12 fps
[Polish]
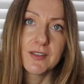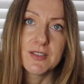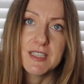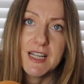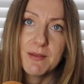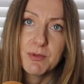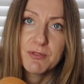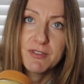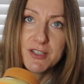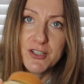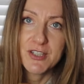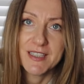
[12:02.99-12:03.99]
Dostałam
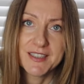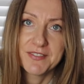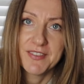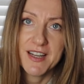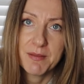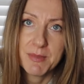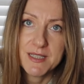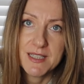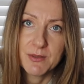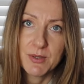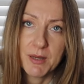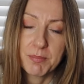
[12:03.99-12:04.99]
również dwa
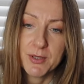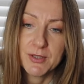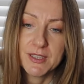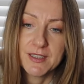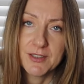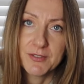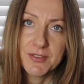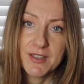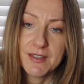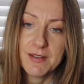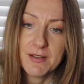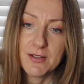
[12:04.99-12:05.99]
masełka
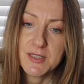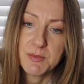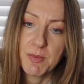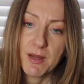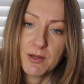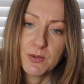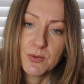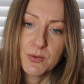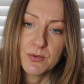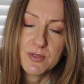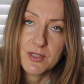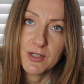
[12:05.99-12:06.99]
proteinowe o
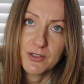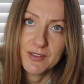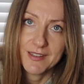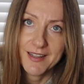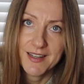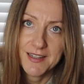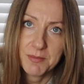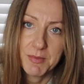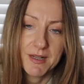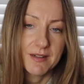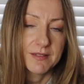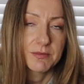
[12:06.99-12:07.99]
smaku solony
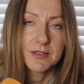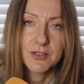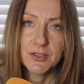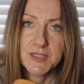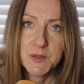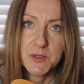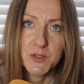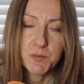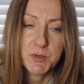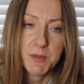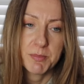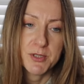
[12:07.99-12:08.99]
karmel, to jest coś
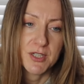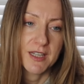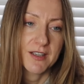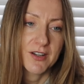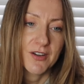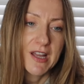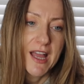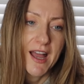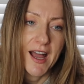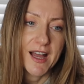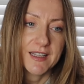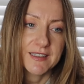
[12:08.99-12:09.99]
przepysznego,
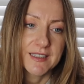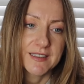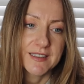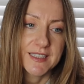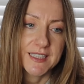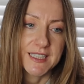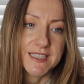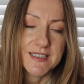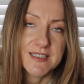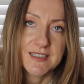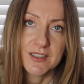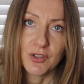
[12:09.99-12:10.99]
a ten
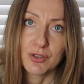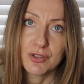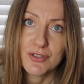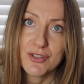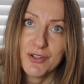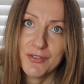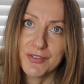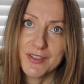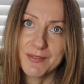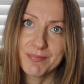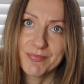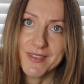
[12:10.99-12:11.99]
jest kokosowy,
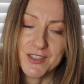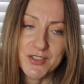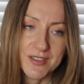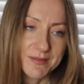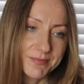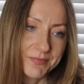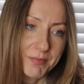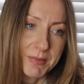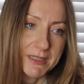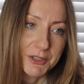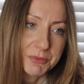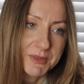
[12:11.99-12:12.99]
także
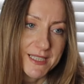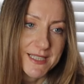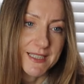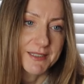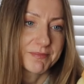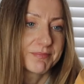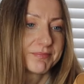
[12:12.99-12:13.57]
będą testy.